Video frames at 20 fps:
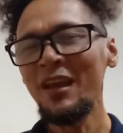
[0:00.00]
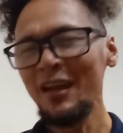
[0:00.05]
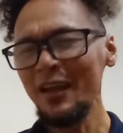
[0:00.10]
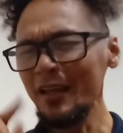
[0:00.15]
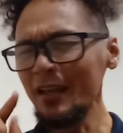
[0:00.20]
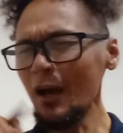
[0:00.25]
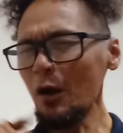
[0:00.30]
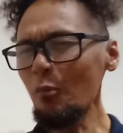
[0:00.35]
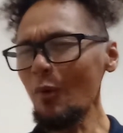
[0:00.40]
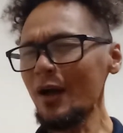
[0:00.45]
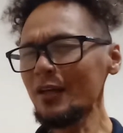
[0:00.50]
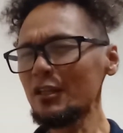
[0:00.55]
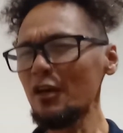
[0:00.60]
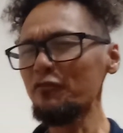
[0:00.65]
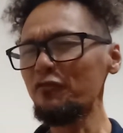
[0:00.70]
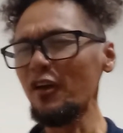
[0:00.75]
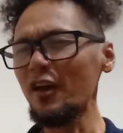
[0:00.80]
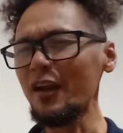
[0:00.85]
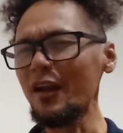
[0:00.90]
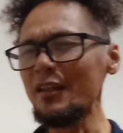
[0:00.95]
E na
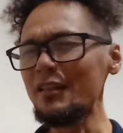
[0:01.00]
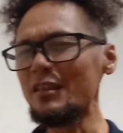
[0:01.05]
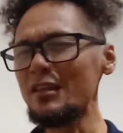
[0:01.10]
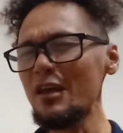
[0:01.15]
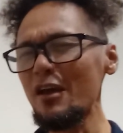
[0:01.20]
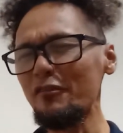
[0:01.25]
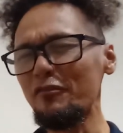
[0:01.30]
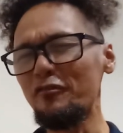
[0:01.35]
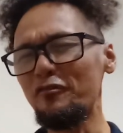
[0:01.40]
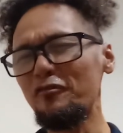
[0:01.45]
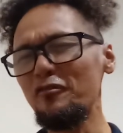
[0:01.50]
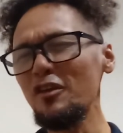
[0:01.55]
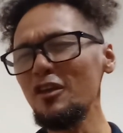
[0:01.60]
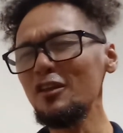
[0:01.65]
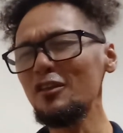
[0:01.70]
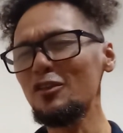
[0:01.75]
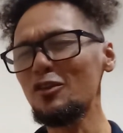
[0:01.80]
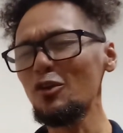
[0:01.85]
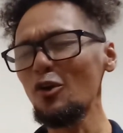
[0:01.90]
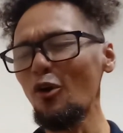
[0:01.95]
quarta-feira, dia
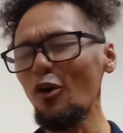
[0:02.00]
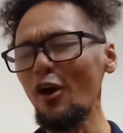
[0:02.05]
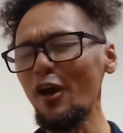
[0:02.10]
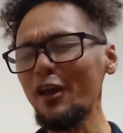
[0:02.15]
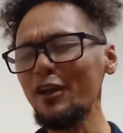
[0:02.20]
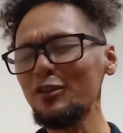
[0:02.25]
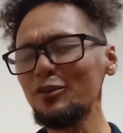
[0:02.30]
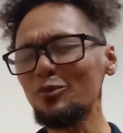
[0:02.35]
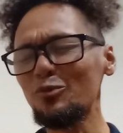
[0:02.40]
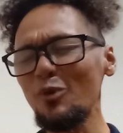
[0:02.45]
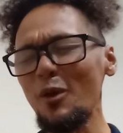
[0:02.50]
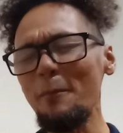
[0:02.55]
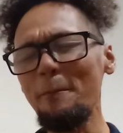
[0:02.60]
28,